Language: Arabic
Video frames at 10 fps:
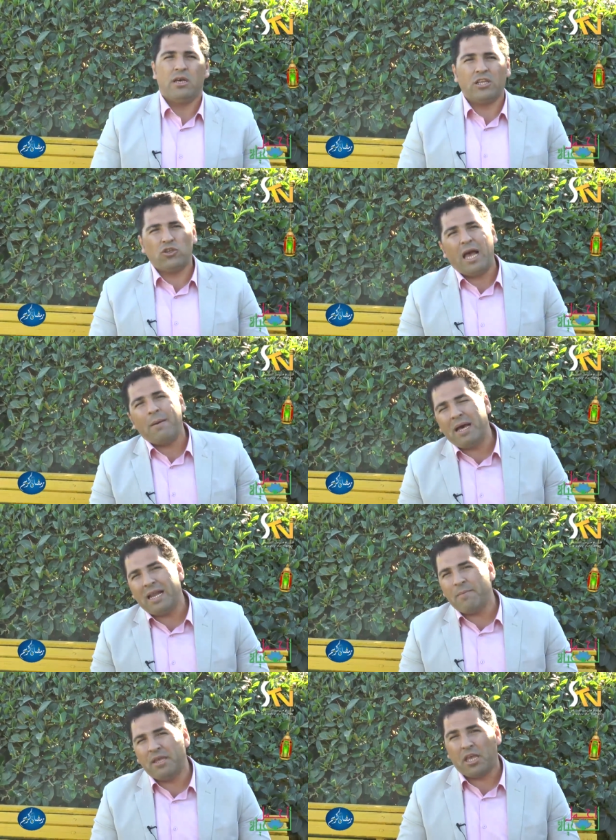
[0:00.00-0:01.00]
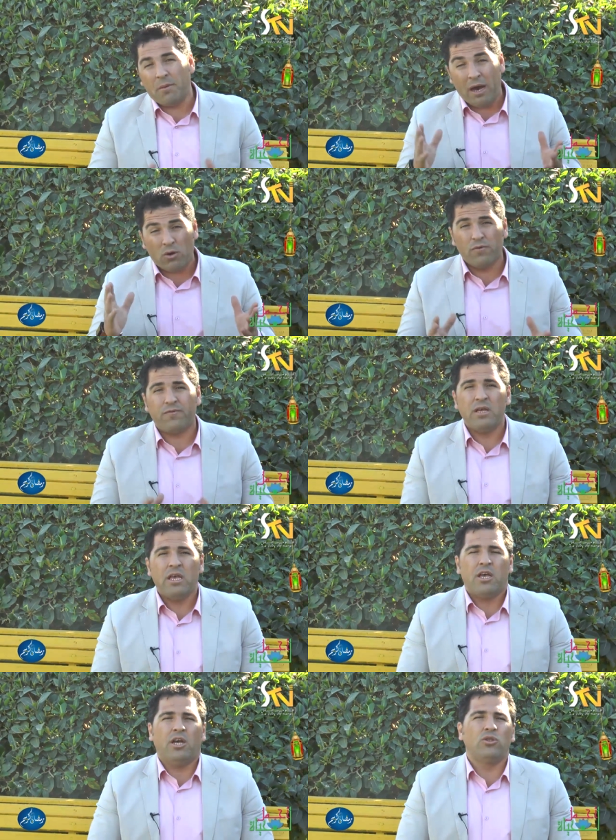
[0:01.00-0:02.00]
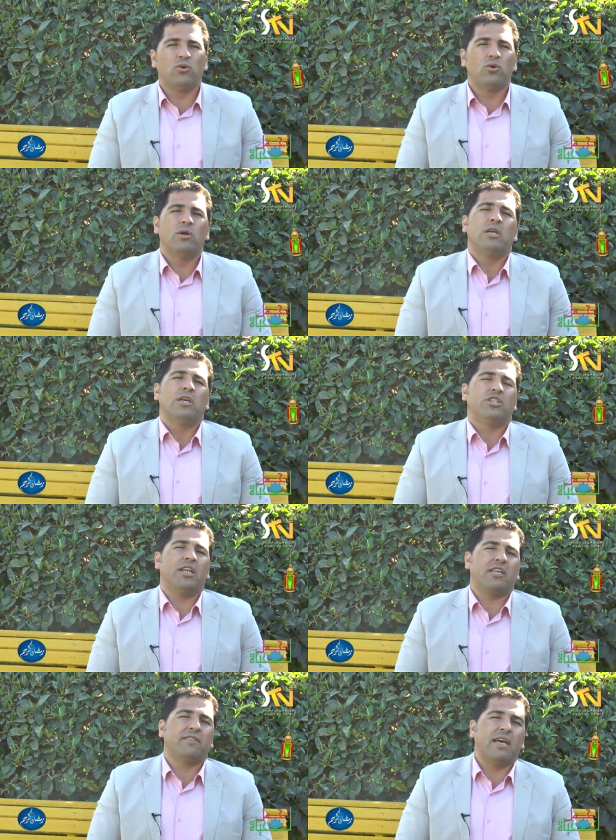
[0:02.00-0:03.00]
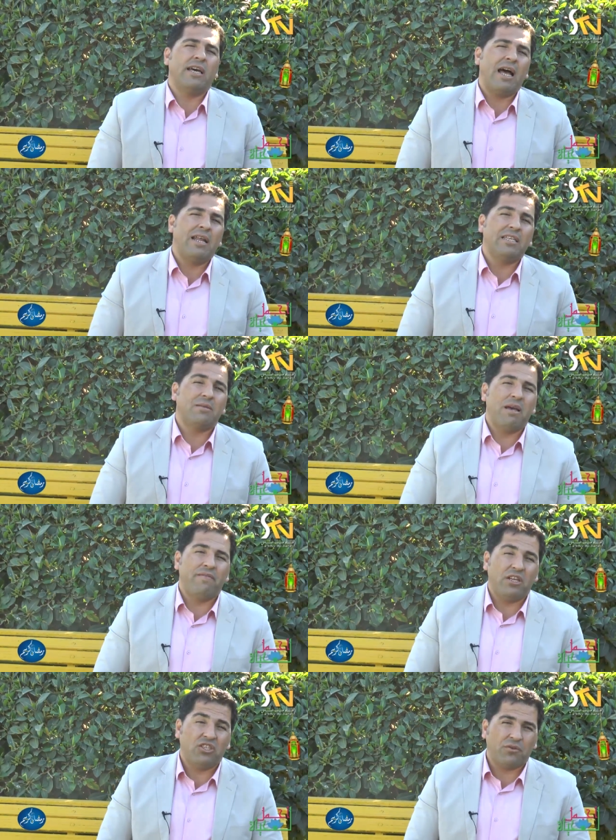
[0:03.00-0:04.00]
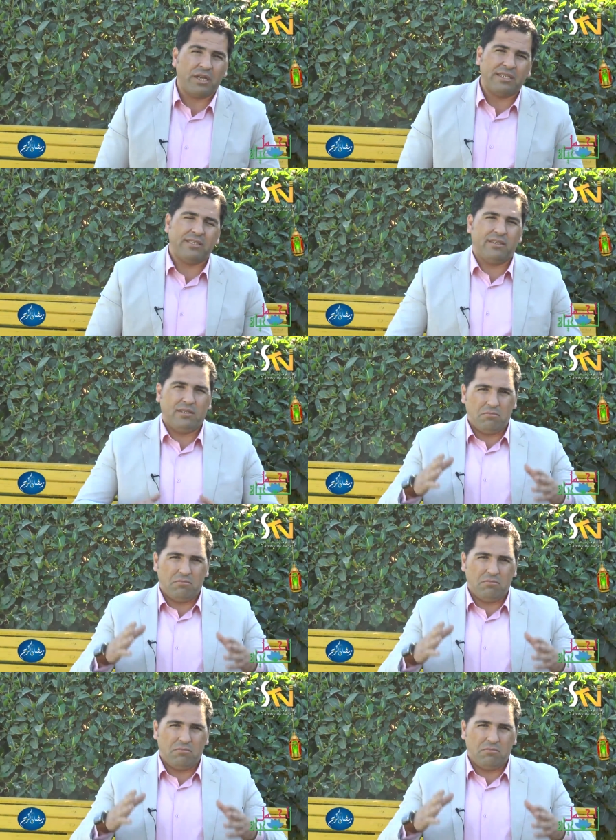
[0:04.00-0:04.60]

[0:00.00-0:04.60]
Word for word: رجل أعمال أمريكي معروف عنده شركة طيران اسمها فيرجن ريس